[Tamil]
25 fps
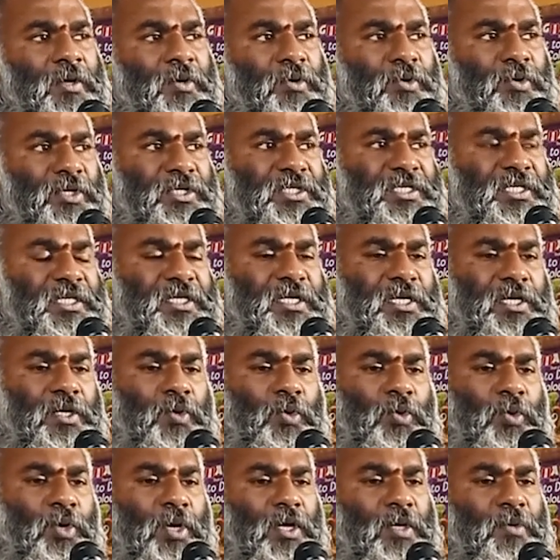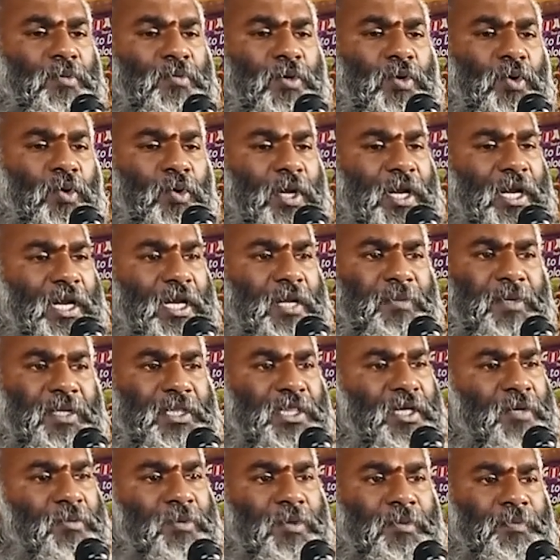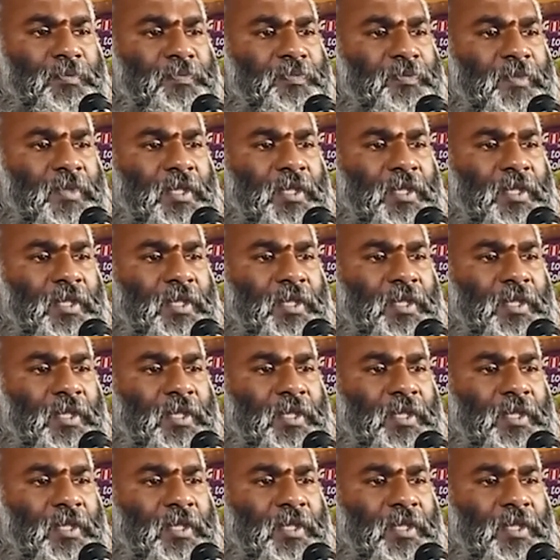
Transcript: குறிஞ்சிக்கு கூடலும் கூடல் நிமித்தமும்